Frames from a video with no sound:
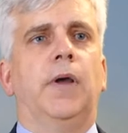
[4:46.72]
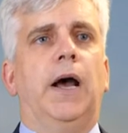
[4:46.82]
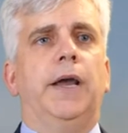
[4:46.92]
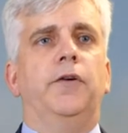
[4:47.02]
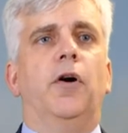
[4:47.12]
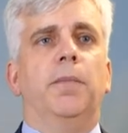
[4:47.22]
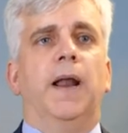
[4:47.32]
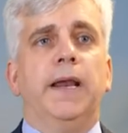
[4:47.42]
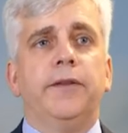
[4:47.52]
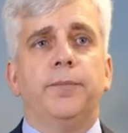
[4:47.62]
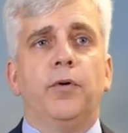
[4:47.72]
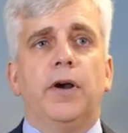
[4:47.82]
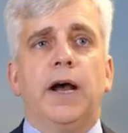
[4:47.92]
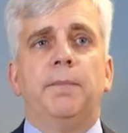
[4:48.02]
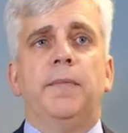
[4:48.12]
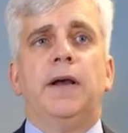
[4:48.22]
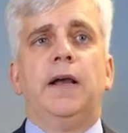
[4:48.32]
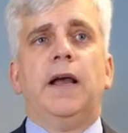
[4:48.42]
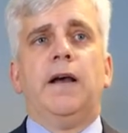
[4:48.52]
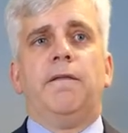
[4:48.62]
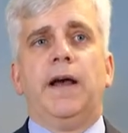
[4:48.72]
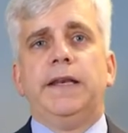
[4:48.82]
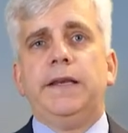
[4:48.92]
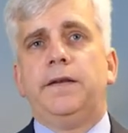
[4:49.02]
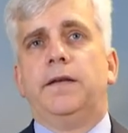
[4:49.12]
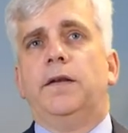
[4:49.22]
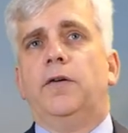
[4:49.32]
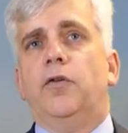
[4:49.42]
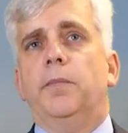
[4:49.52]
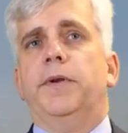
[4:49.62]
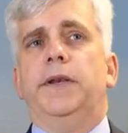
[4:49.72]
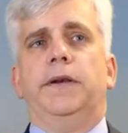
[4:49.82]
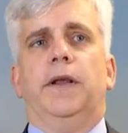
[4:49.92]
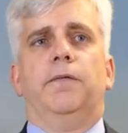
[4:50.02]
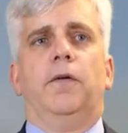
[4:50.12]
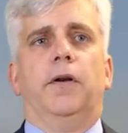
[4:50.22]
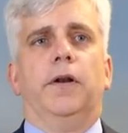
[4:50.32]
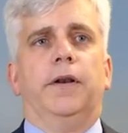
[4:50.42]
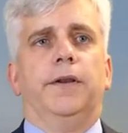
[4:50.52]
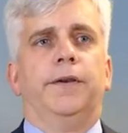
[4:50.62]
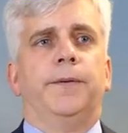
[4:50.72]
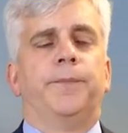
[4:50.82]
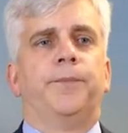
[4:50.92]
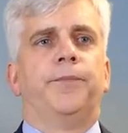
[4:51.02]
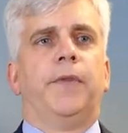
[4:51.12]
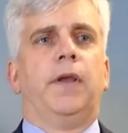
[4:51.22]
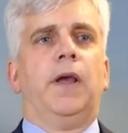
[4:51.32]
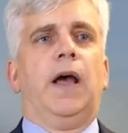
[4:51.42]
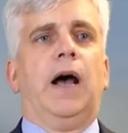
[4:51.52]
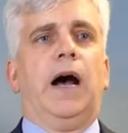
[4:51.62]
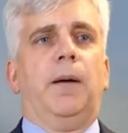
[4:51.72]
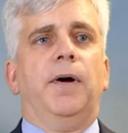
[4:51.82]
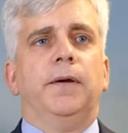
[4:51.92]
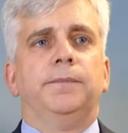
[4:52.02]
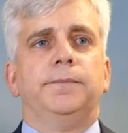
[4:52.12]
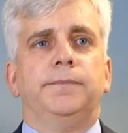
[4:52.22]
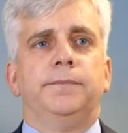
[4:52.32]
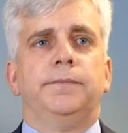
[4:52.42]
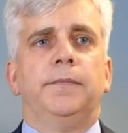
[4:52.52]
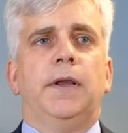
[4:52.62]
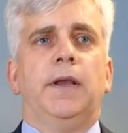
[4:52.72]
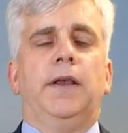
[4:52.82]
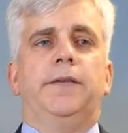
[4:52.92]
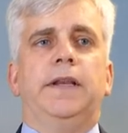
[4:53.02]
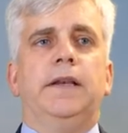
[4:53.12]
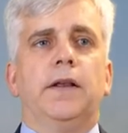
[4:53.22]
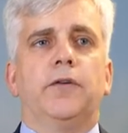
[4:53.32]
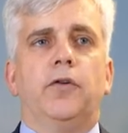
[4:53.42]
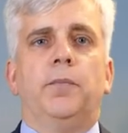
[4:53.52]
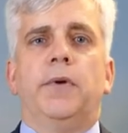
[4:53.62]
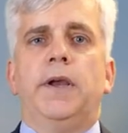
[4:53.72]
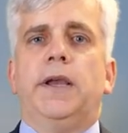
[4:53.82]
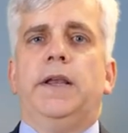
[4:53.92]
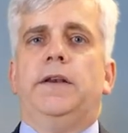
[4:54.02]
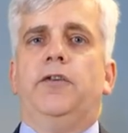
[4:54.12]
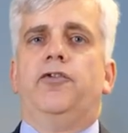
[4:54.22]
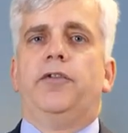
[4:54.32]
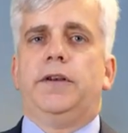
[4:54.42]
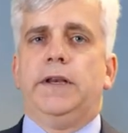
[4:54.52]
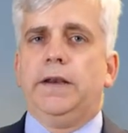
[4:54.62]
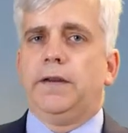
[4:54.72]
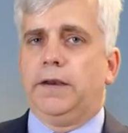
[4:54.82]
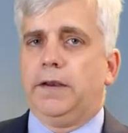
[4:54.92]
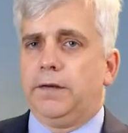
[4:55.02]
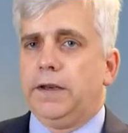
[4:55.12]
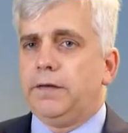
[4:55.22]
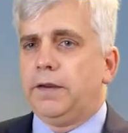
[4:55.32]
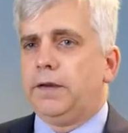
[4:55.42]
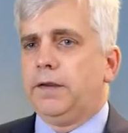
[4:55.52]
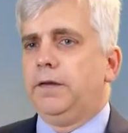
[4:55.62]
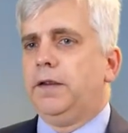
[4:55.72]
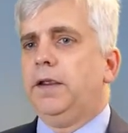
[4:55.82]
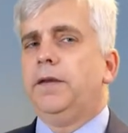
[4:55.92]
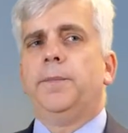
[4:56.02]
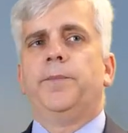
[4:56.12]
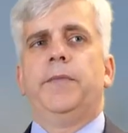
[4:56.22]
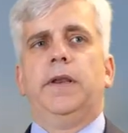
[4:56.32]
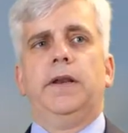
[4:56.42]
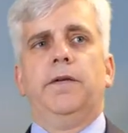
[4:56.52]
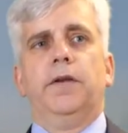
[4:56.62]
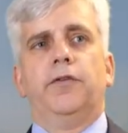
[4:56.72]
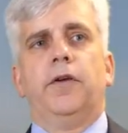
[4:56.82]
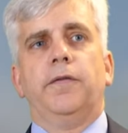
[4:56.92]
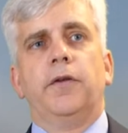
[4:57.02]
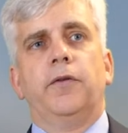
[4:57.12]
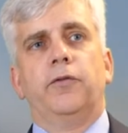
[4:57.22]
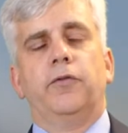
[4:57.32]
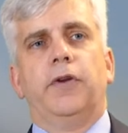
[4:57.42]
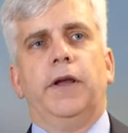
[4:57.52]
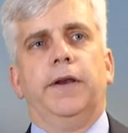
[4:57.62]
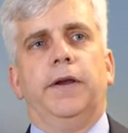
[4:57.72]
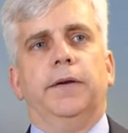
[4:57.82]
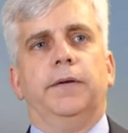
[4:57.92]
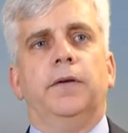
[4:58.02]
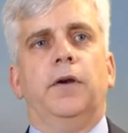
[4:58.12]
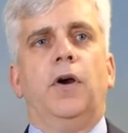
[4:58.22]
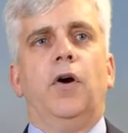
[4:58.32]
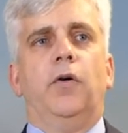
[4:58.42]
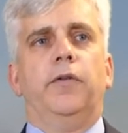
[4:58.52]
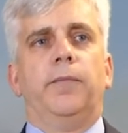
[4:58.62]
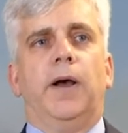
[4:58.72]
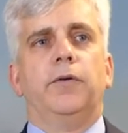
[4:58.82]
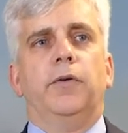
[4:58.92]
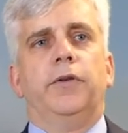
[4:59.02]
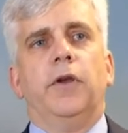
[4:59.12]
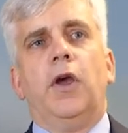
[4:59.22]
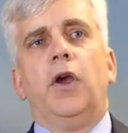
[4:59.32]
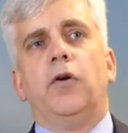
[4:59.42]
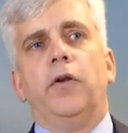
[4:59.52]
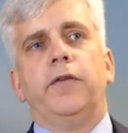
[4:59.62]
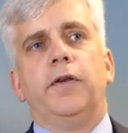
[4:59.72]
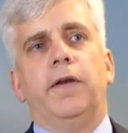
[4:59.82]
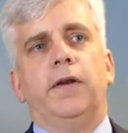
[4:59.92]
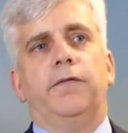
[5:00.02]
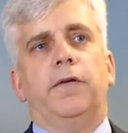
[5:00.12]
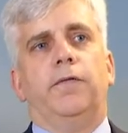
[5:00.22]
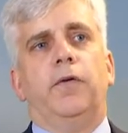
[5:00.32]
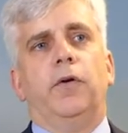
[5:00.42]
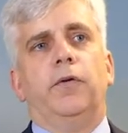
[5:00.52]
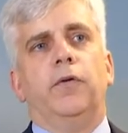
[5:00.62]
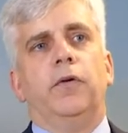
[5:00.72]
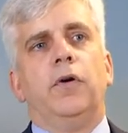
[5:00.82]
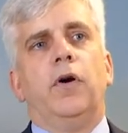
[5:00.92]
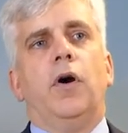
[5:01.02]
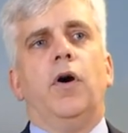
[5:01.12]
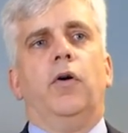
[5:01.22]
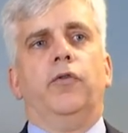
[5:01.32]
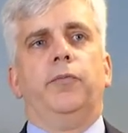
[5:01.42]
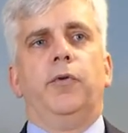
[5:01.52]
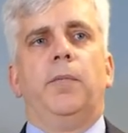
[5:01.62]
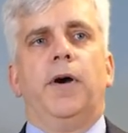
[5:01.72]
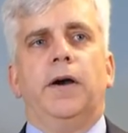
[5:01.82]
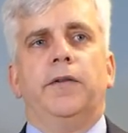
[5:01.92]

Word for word: Ein Compliance-Programm war nicht unbedingt erforderlich. Aber es ging darum, die Integrität in der Wirtschaft zu steigern. Und zwar durch konsequente Verfolgung und spürbare